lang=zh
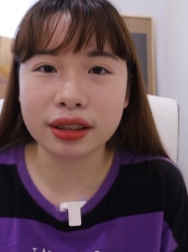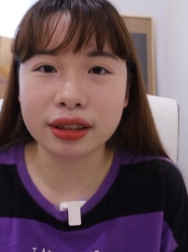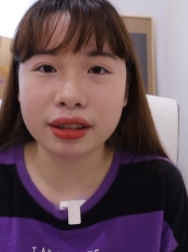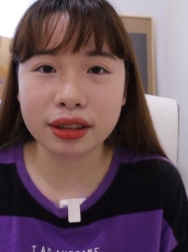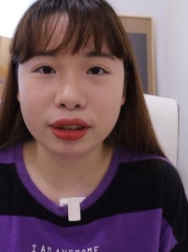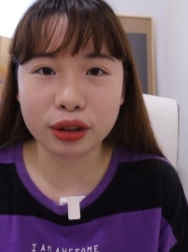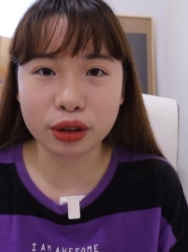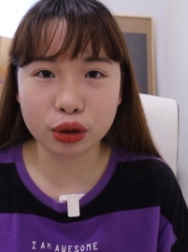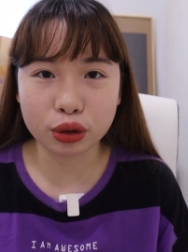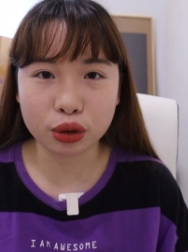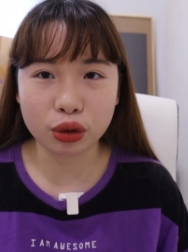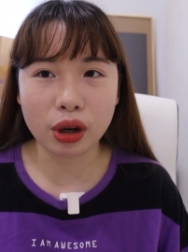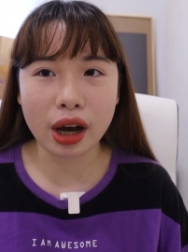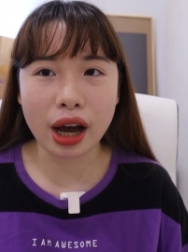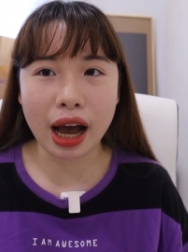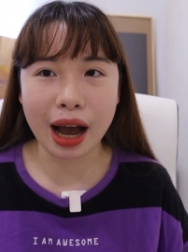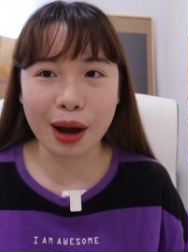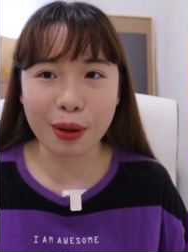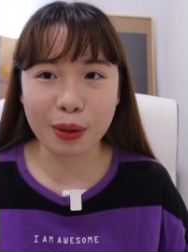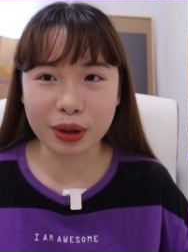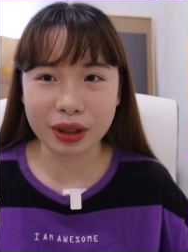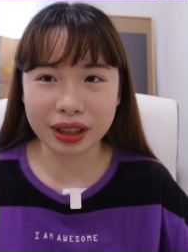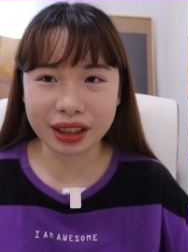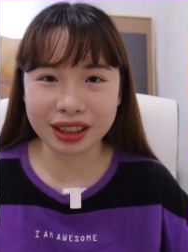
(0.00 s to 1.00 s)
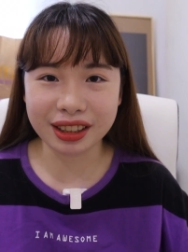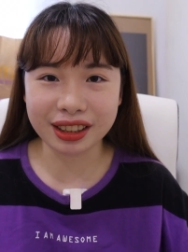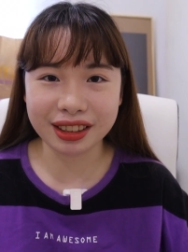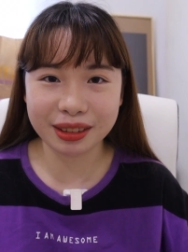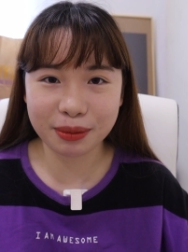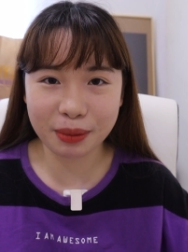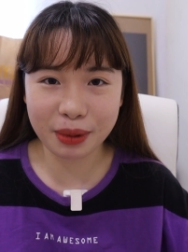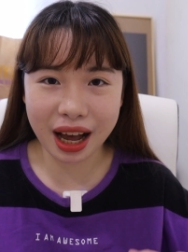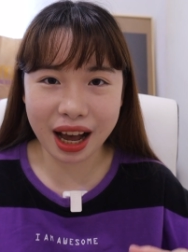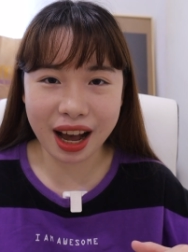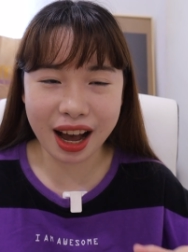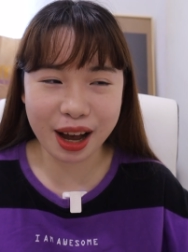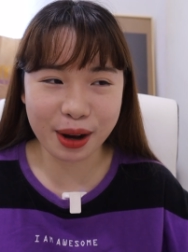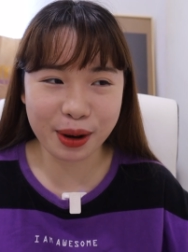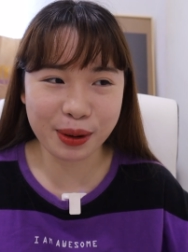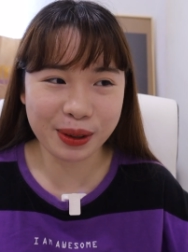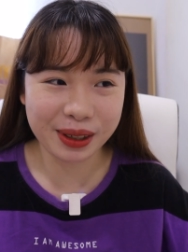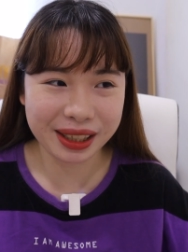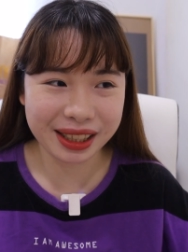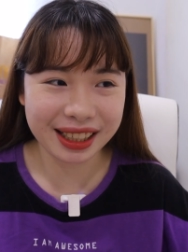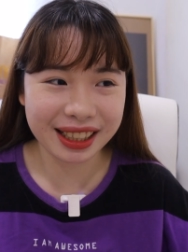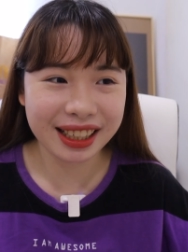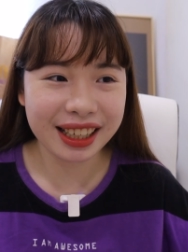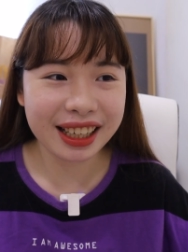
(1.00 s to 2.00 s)
比如说韩文课，把韩
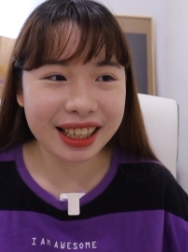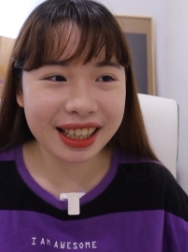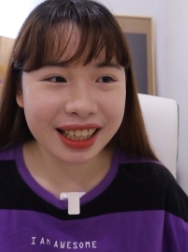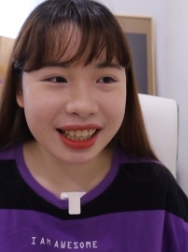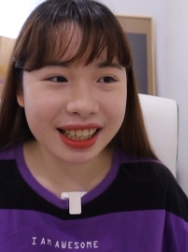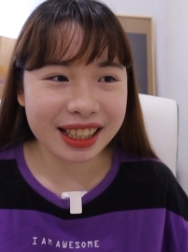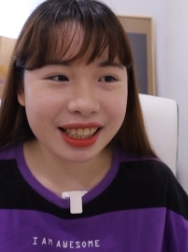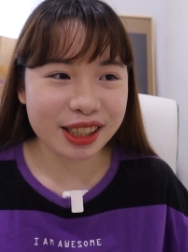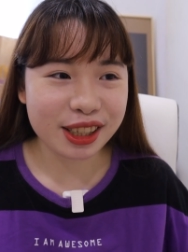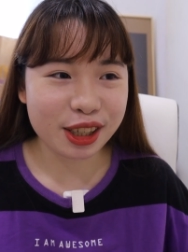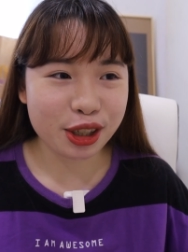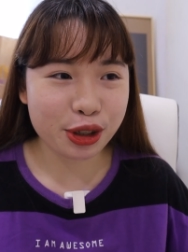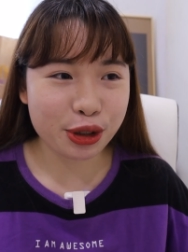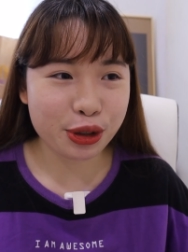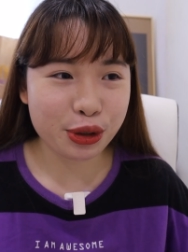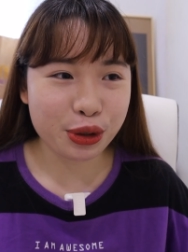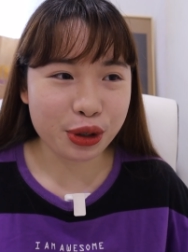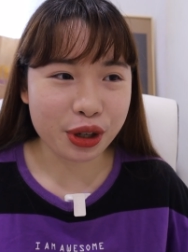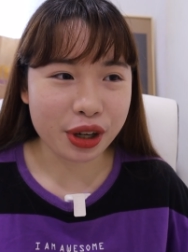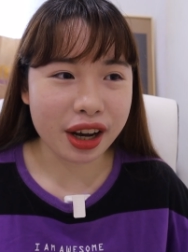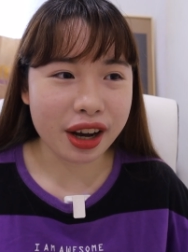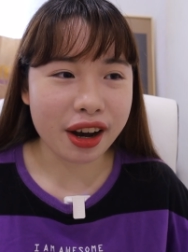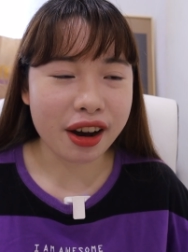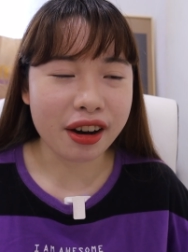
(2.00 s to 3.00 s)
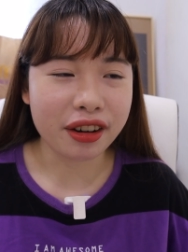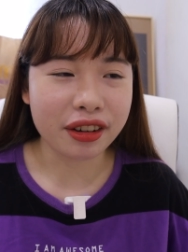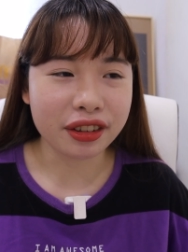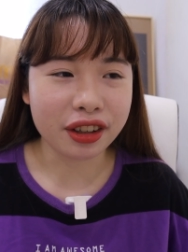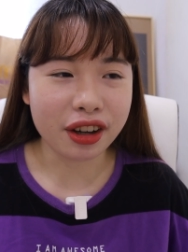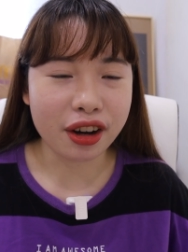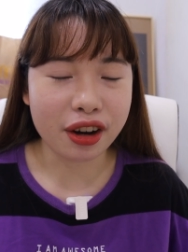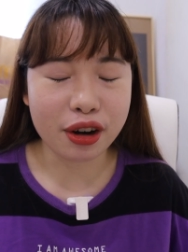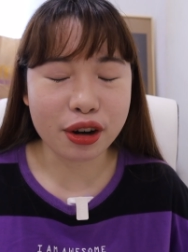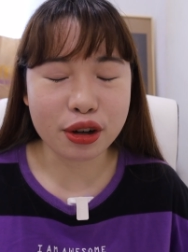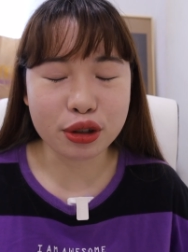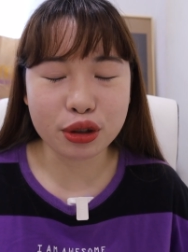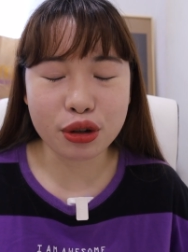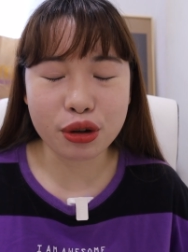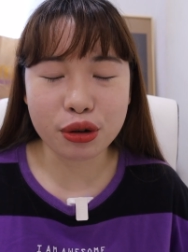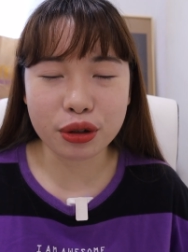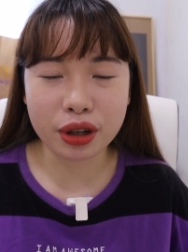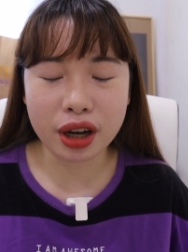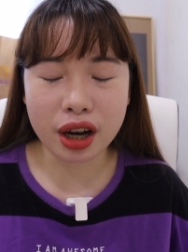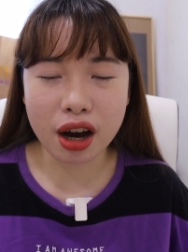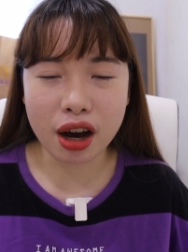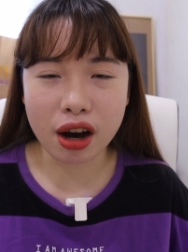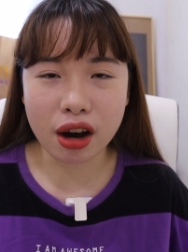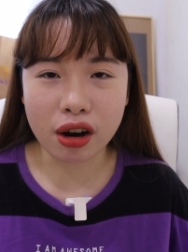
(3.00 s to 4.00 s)
文继续学好，然后去
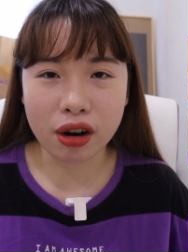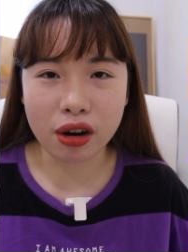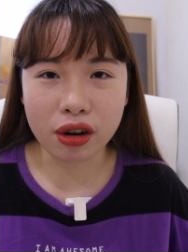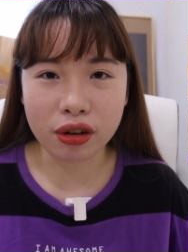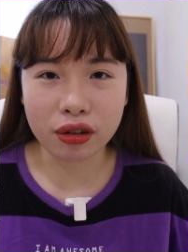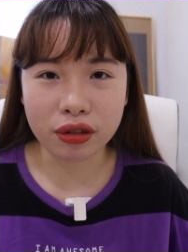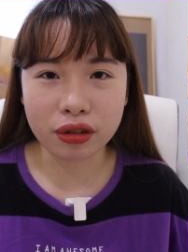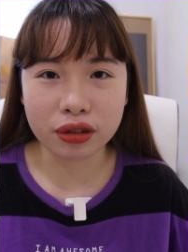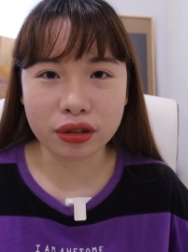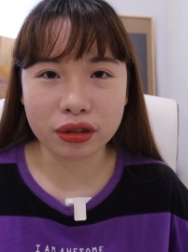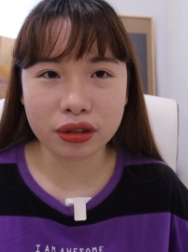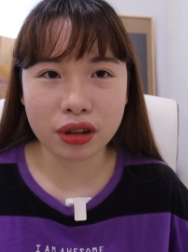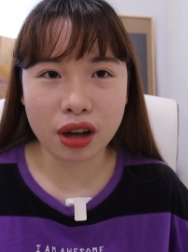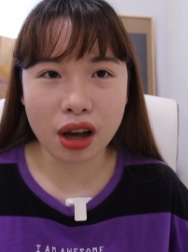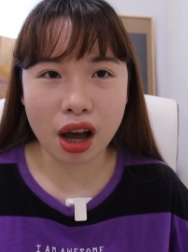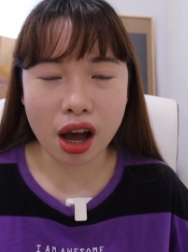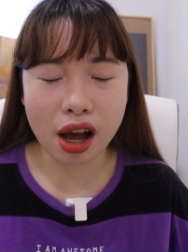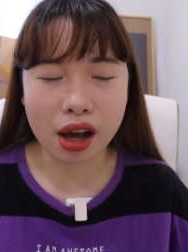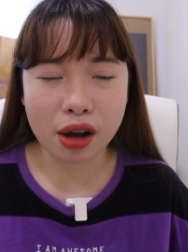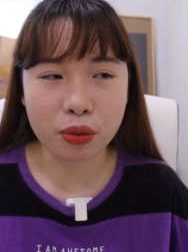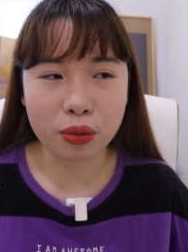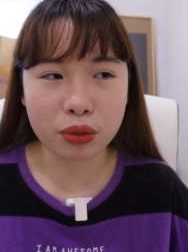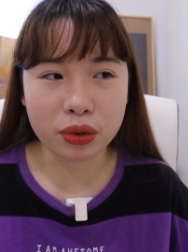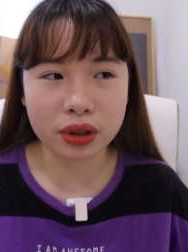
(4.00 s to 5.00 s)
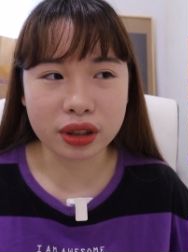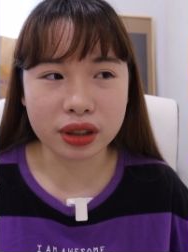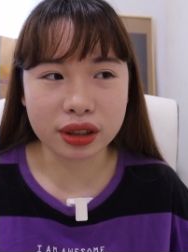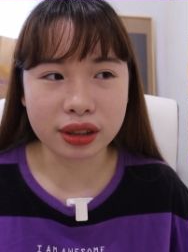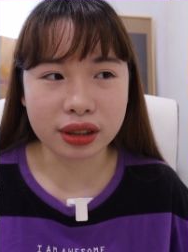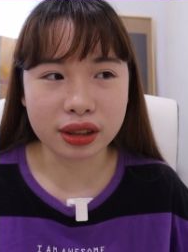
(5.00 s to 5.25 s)
考韩文